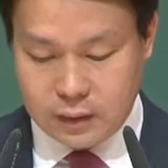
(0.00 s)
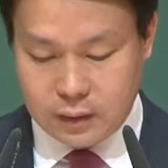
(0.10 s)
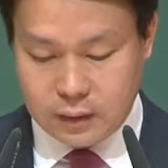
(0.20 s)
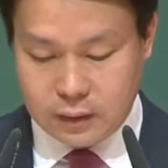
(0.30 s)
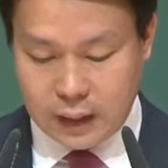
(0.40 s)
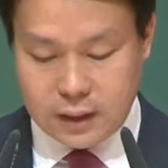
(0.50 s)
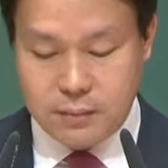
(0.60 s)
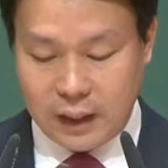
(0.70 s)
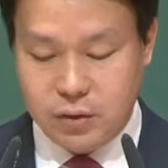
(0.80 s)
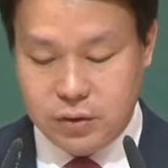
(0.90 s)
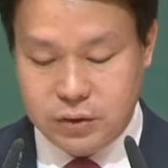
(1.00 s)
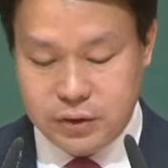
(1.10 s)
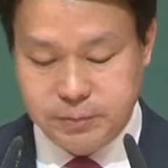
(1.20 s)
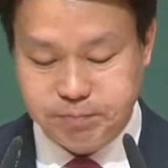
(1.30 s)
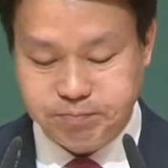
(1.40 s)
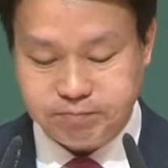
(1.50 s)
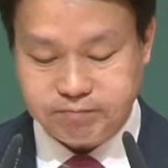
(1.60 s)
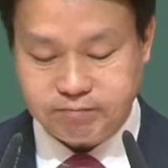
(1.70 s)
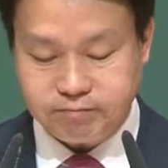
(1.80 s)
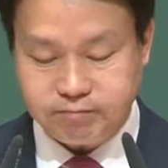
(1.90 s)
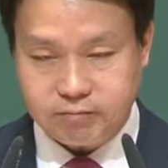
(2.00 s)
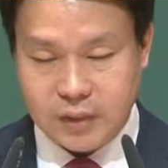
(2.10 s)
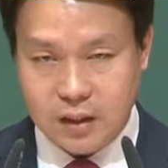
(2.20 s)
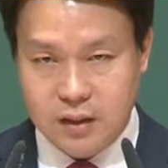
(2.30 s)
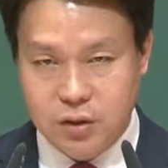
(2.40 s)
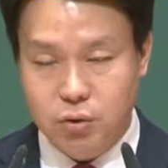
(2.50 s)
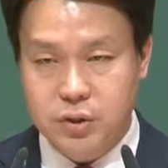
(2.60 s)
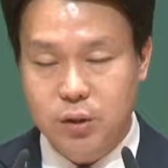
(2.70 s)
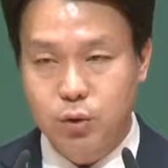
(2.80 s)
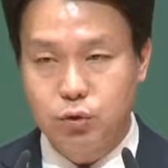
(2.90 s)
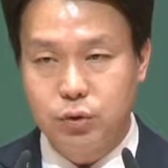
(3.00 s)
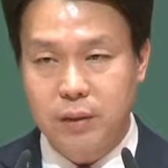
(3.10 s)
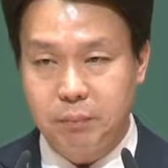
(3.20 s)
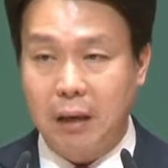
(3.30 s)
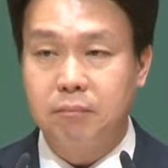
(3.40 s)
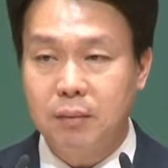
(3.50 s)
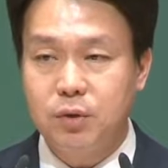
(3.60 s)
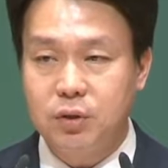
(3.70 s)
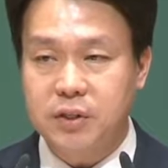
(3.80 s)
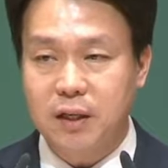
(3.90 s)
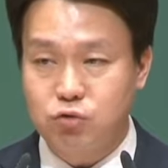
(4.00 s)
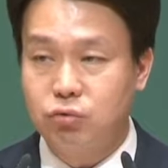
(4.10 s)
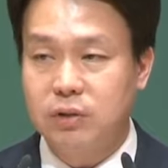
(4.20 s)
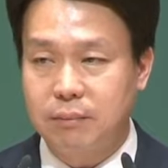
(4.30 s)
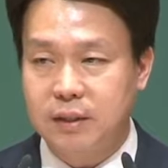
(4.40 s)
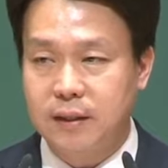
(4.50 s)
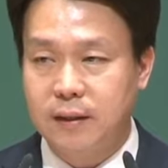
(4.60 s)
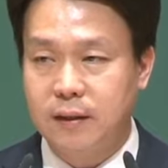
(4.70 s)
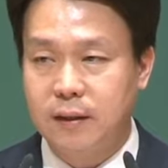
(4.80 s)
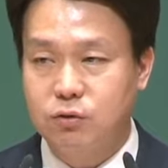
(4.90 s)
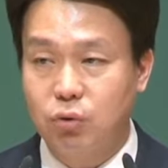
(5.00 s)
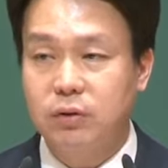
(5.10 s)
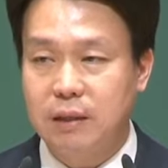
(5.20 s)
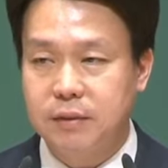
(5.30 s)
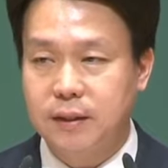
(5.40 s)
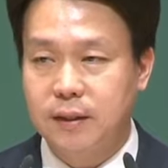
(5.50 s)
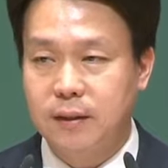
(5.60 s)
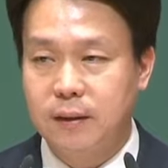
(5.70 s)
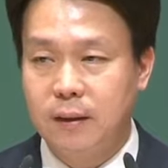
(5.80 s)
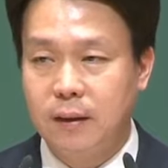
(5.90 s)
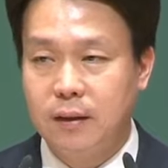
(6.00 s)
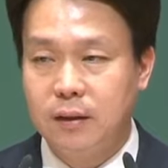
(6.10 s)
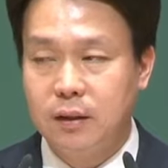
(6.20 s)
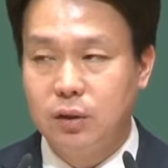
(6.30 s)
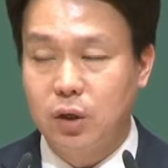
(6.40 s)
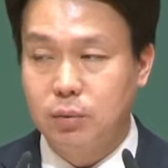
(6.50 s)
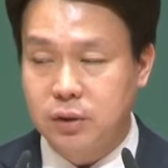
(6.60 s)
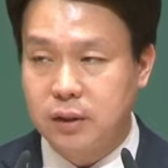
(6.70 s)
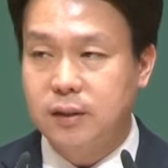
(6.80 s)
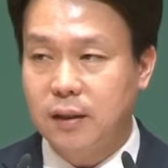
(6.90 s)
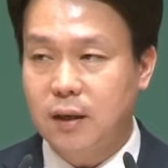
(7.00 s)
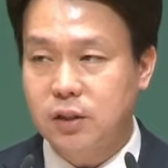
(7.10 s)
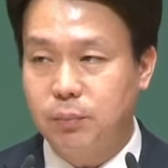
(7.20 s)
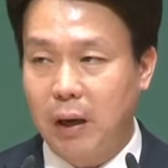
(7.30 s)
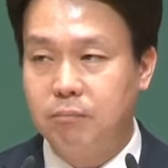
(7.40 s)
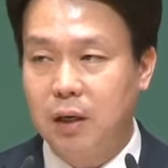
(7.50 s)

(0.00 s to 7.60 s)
어, 날을 맞거든요. 이 전쟁으로 유대인 100만 명 이상이 죽는답니다. 죽었답니다. 여러분 그때 당시 100만